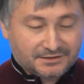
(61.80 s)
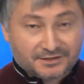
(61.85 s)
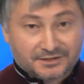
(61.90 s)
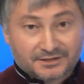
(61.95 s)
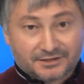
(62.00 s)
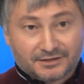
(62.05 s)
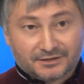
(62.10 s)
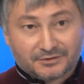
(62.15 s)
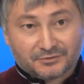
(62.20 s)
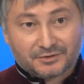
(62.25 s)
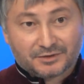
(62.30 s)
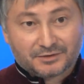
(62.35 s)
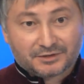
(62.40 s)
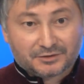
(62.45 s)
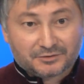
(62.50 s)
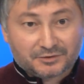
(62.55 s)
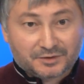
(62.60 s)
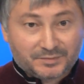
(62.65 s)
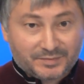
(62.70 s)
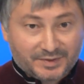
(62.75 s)
к джихаду,
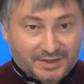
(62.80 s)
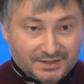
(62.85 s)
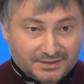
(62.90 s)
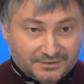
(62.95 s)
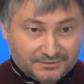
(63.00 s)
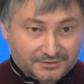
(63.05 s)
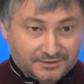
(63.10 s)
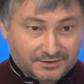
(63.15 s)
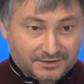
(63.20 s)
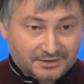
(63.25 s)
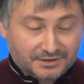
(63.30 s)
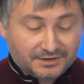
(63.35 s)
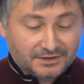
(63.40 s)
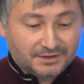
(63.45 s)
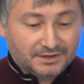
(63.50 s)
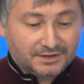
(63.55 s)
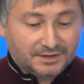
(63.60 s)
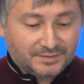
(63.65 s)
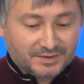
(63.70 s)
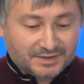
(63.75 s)
который происходит
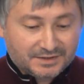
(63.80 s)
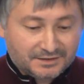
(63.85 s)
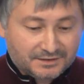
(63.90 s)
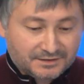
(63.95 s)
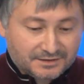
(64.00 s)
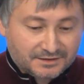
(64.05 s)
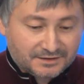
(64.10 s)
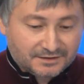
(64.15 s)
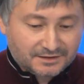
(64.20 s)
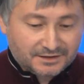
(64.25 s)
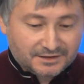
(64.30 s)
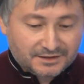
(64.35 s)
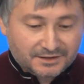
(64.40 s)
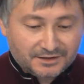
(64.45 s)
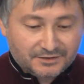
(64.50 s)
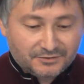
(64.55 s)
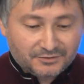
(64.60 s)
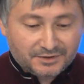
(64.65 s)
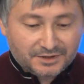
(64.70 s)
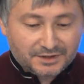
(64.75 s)
непосредственно на
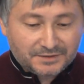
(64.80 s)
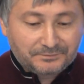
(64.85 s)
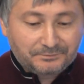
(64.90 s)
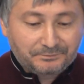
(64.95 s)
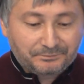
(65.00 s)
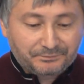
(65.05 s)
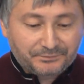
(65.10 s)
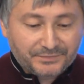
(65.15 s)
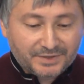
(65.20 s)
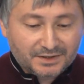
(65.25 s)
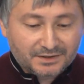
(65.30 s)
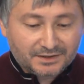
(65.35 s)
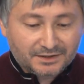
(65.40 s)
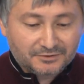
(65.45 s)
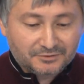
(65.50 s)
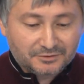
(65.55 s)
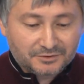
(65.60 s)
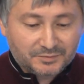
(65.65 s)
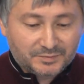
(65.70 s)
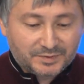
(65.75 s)
территории,
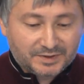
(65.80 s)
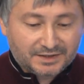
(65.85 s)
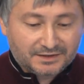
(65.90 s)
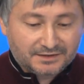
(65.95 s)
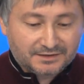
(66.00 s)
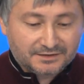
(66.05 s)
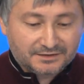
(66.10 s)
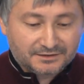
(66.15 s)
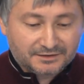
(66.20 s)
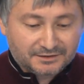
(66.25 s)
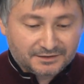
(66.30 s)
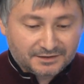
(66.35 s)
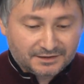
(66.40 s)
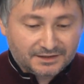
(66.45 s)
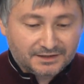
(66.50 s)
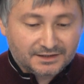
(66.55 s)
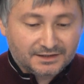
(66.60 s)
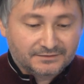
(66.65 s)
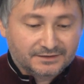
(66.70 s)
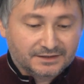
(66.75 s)
которую пытаются
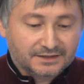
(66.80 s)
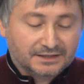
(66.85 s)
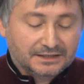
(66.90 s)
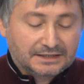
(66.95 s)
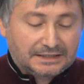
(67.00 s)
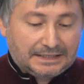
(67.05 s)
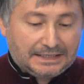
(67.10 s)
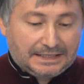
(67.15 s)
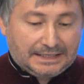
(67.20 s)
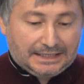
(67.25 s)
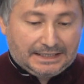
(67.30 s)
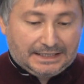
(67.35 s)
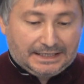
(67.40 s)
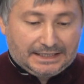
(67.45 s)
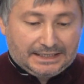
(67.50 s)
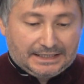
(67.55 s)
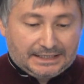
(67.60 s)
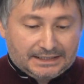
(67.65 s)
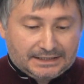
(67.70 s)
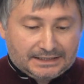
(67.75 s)
контролировать
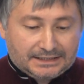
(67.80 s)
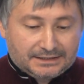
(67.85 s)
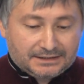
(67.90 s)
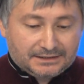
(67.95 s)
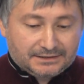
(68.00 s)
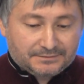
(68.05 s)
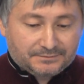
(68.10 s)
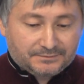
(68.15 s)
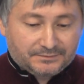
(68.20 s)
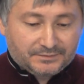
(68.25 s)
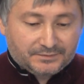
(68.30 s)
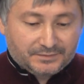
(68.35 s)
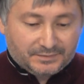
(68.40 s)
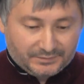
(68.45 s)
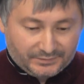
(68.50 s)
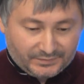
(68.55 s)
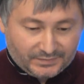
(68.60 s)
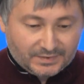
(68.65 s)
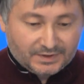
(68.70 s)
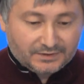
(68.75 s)
Э,
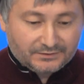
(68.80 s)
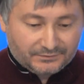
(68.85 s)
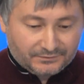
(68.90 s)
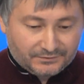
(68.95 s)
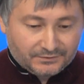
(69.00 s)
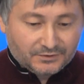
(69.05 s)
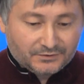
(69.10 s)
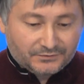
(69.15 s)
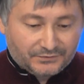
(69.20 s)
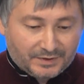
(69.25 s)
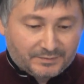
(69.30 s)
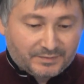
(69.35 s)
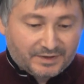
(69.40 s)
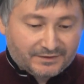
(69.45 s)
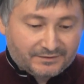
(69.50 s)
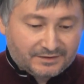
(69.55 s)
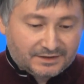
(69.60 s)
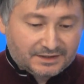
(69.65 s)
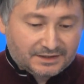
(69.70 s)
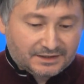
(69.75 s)
вновь
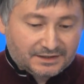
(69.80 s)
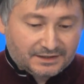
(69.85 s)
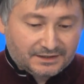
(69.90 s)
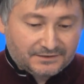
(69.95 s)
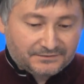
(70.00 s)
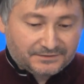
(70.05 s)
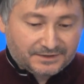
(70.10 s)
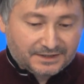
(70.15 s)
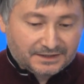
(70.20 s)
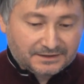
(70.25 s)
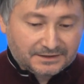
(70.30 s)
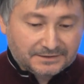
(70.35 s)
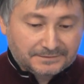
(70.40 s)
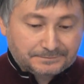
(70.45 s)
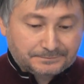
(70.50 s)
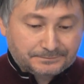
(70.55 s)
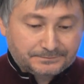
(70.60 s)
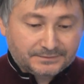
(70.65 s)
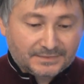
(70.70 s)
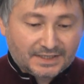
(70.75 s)
объявленный халифат.
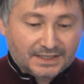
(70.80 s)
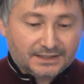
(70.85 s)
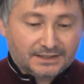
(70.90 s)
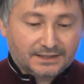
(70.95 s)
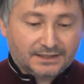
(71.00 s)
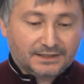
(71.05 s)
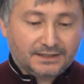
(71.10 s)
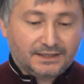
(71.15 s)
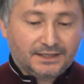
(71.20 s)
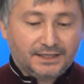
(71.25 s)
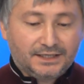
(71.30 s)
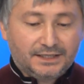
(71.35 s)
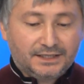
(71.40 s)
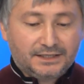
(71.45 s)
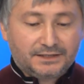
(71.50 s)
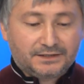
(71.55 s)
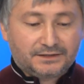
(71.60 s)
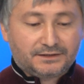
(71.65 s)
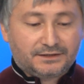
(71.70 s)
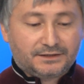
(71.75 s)
Э,
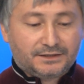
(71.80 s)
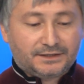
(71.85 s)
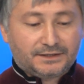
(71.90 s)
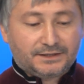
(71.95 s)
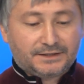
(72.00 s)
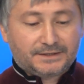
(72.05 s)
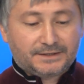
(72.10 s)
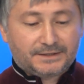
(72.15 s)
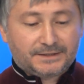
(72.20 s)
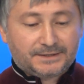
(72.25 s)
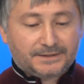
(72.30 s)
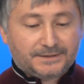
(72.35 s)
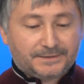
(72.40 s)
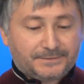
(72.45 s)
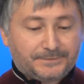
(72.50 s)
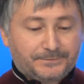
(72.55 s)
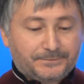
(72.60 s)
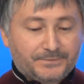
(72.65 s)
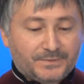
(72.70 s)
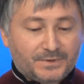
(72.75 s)
и э,
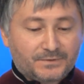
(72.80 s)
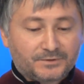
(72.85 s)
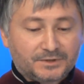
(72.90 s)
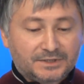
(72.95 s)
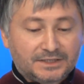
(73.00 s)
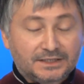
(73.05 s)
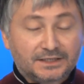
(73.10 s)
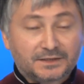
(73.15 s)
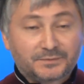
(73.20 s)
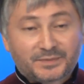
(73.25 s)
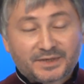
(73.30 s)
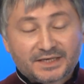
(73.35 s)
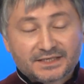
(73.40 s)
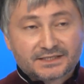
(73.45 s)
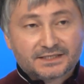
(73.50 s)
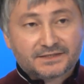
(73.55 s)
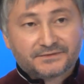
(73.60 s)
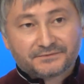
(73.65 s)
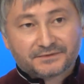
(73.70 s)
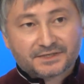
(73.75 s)
вот этот
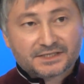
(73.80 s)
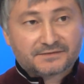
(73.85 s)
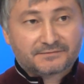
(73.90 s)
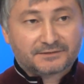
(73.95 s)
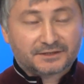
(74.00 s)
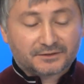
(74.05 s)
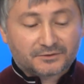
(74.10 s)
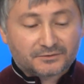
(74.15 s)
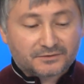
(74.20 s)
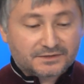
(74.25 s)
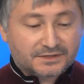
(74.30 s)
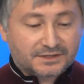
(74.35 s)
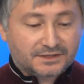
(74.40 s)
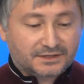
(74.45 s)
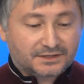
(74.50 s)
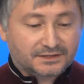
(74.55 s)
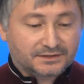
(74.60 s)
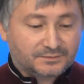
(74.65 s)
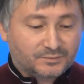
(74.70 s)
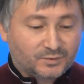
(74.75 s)
призыв вызвал
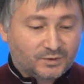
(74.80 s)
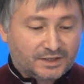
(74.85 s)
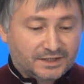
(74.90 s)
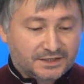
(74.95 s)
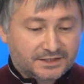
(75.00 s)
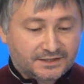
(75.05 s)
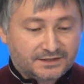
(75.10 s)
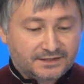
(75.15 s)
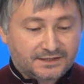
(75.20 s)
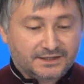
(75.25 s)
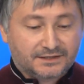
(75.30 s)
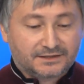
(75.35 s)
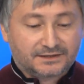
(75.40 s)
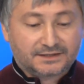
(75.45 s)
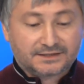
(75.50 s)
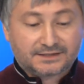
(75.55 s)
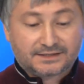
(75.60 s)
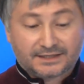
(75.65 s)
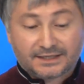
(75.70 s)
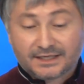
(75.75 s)
рост мухаджирских
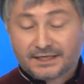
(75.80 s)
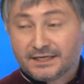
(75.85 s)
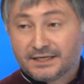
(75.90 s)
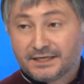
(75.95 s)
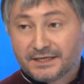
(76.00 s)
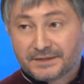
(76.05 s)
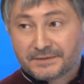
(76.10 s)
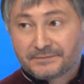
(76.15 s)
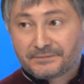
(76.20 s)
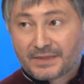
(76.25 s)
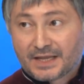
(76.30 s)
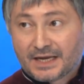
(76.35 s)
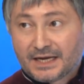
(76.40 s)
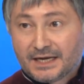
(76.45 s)
настроений